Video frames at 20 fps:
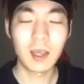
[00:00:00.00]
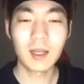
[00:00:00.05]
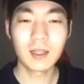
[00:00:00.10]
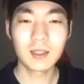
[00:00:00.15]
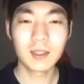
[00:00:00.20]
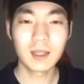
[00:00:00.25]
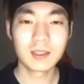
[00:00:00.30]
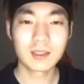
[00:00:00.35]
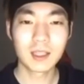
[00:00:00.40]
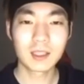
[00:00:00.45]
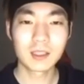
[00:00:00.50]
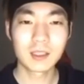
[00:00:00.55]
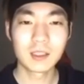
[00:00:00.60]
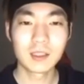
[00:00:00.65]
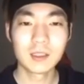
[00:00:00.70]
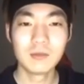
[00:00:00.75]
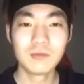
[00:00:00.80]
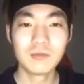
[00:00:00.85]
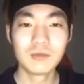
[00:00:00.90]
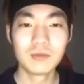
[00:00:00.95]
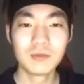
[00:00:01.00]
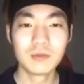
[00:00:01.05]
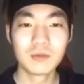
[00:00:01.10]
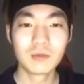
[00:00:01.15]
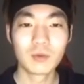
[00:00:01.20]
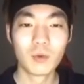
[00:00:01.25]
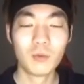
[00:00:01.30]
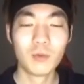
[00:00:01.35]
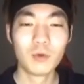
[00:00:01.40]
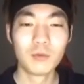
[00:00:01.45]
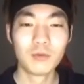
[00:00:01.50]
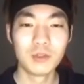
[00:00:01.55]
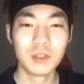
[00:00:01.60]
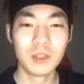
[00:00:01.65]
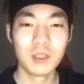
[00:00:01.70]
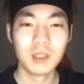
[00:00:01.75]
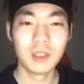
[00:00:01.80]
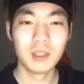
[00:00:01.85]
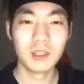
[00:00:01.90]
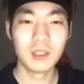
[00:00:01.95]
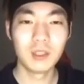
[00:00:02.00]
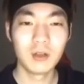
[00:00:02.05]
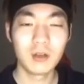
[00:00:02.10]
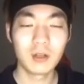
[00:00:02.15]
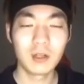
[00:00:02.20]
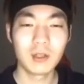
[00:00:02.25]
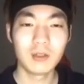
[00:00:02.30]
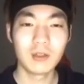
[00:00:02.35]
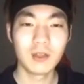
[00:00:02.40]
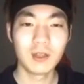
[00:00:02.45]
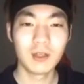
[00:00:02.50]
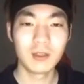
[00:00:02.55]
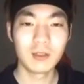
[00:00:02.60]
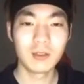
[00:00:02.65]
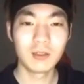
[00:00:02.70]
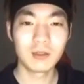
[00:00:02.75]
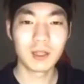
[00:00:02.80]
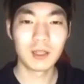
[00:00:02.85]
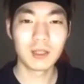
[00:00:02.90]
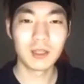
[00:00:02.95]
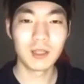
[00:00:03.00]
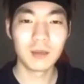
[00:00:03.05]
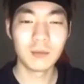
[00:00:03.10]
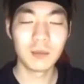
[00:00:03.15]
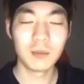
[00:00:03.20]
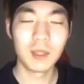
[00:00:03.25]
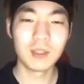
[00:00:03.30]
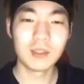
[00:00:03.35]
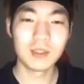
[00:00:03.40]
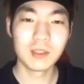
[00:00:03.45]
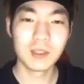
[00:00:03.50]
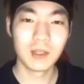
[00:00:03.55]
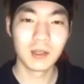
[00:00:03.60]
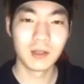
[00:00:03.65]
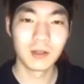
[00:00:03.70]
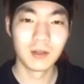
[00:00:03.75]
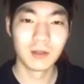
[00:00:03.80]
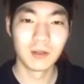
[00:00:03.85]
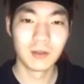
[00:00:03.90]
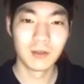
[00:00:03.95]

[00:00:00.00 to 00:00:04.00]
캐나다에 사시는 분 고모분이 형의 대단한 팬이시래요.